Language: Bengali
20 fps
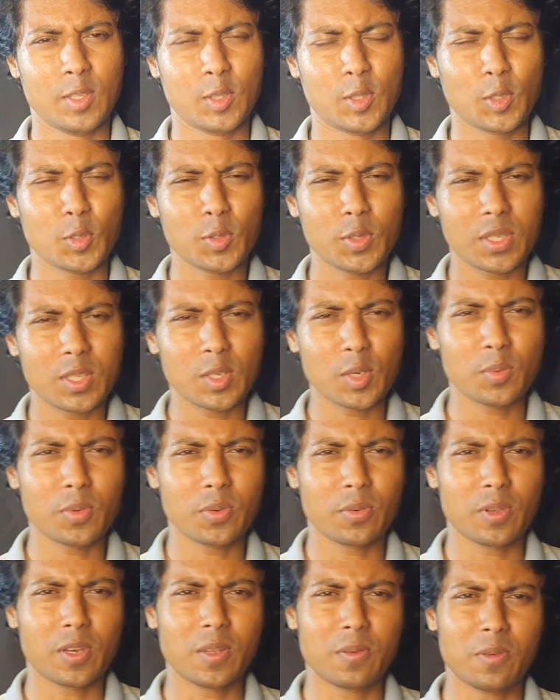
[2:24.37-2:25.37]
তখন কী হবে
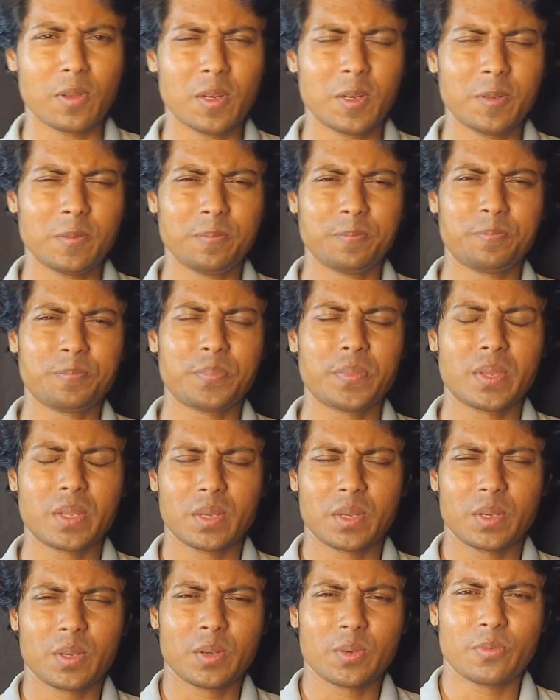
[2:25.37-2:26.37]
ফলাফল
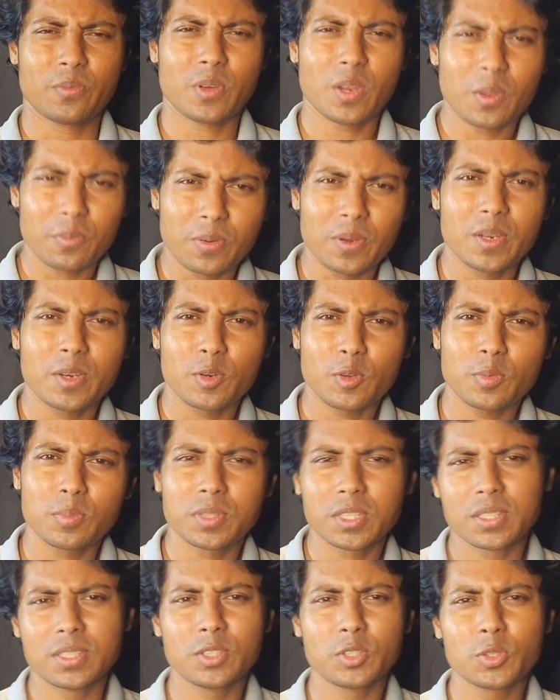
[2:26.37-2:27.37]
ফলাফল এরকম
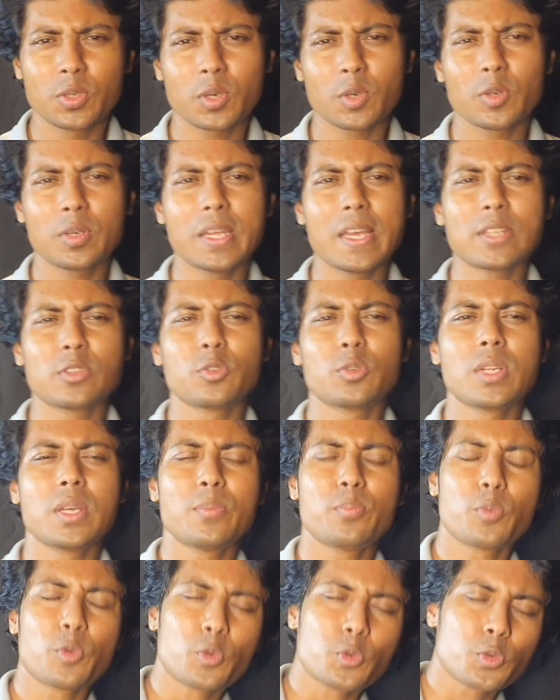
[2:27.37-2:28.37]
যে যিশু এখন এতটাই
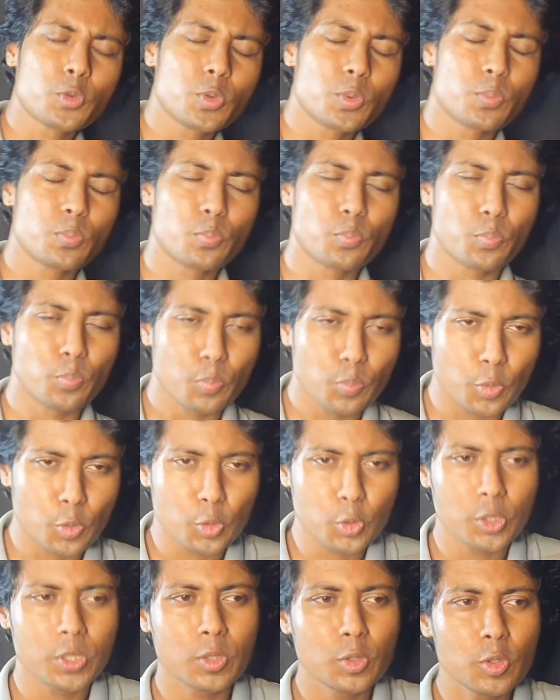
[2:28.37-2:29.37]

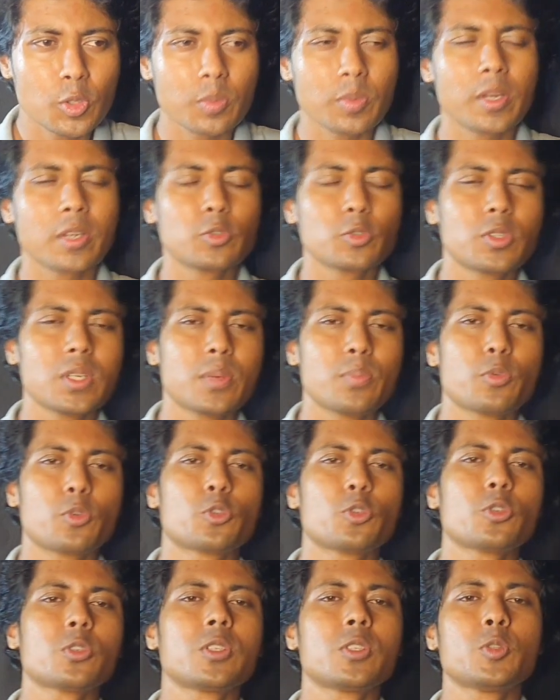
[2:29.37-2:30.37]
প্রসিদ্ধ এবং এতটাই
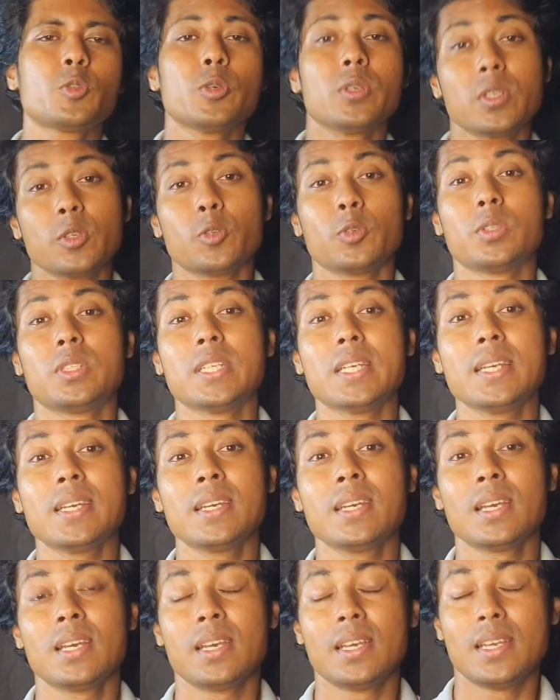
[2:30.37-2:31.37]
প্রশংসিত হিরো যে
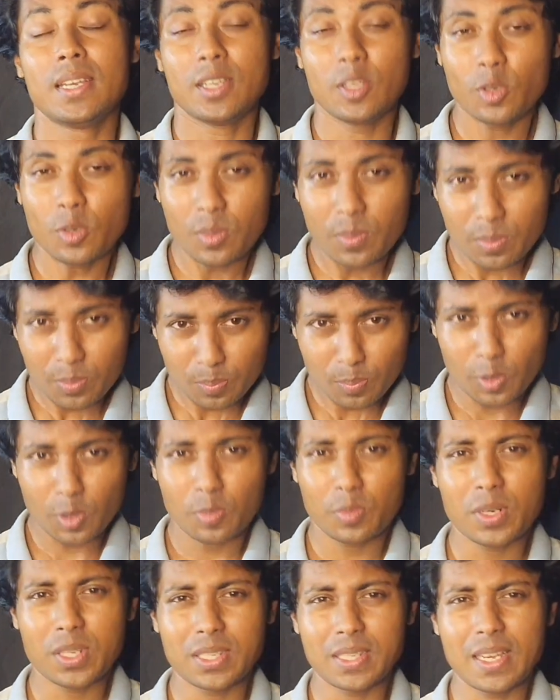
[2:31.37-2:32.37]
হিরো
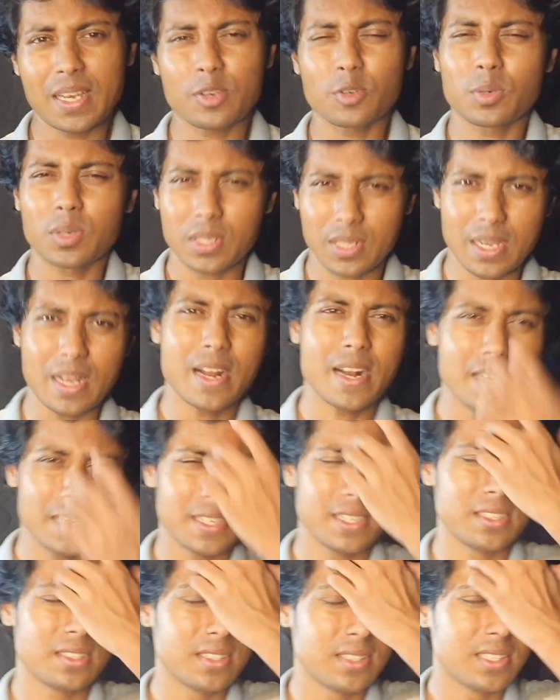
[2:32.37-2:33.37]
বলবো না যে এখন
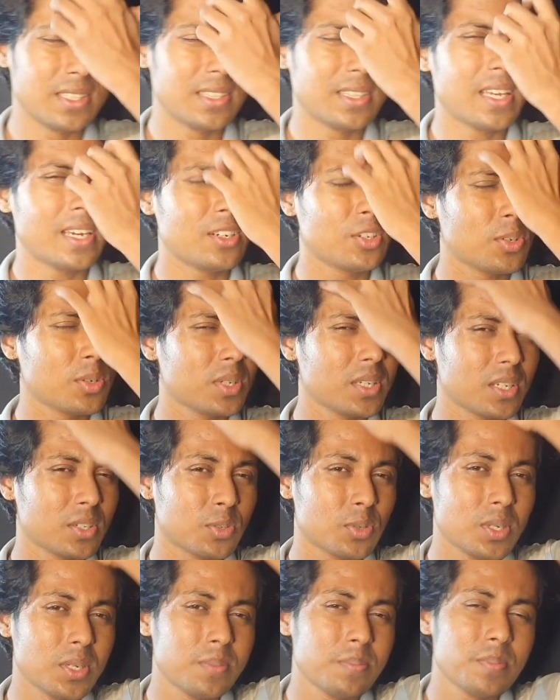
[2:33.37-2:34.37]
আর্টিস্ট যে তার সঙ্গে
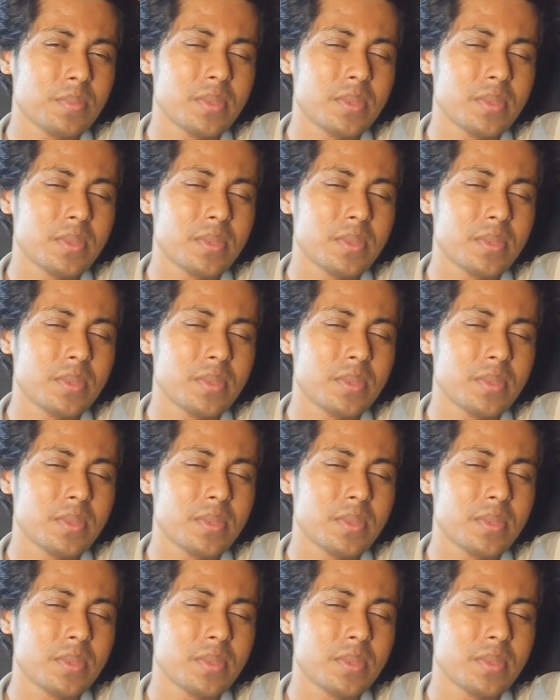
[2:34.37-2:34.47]
আসলে